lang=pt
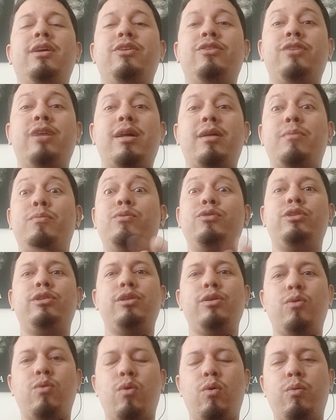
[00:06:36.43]
gera
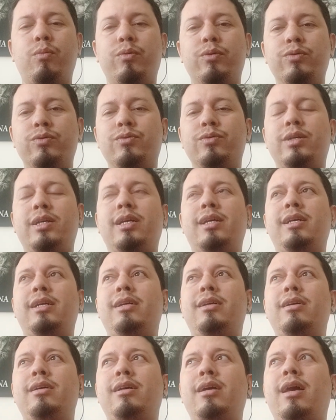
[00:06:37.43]
muito incômodo,
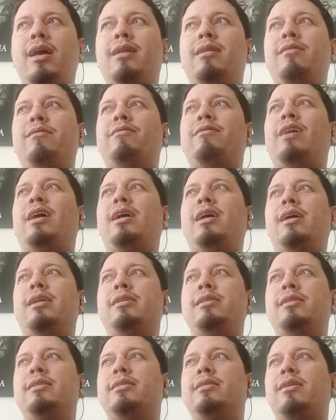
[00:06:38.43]
que ela vai
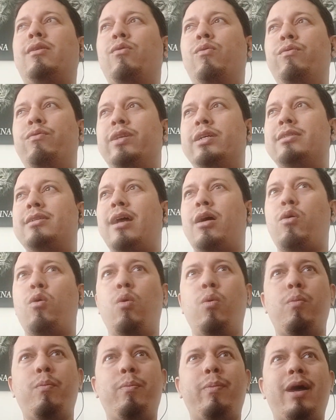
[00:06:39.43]
ali conversar
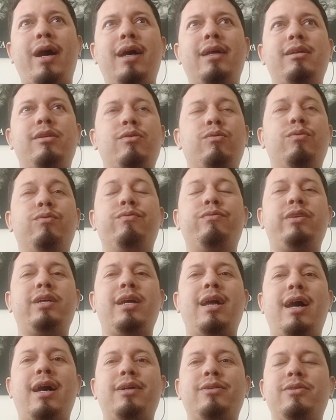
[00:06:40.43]
com o padre, com o
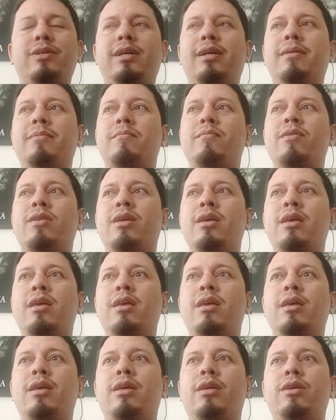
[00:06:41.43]
vigário, né?
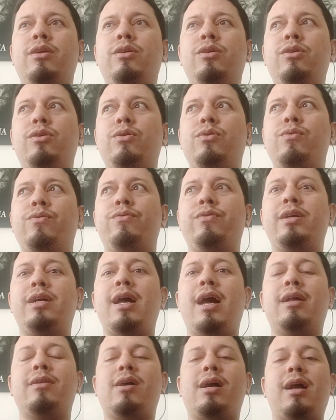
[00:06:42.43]
E o
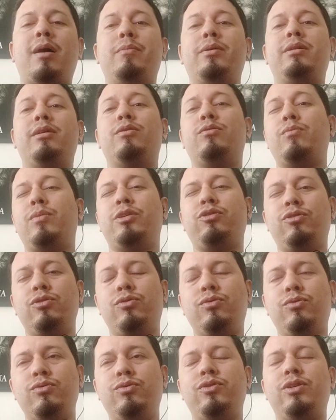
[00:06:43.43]
vigário acaba tendo uma
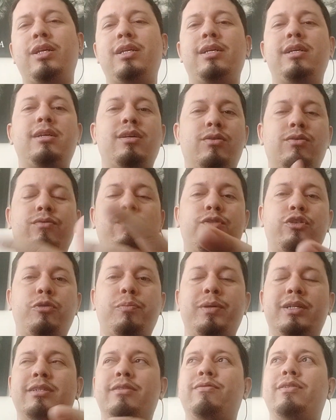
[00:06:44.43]
atitude ali que eu não vou
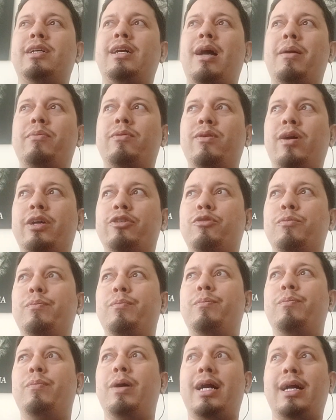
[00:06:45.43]
especificar porque eu acho
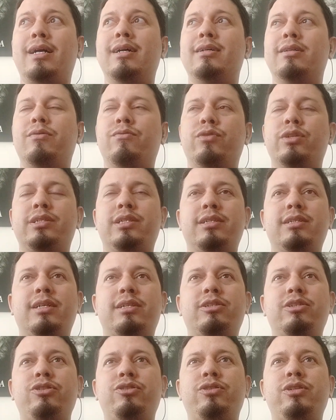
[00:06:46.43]
bacana vocês
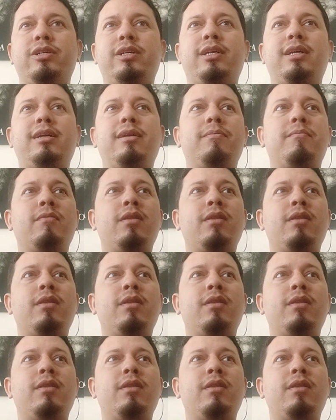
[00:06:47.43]
assistirem.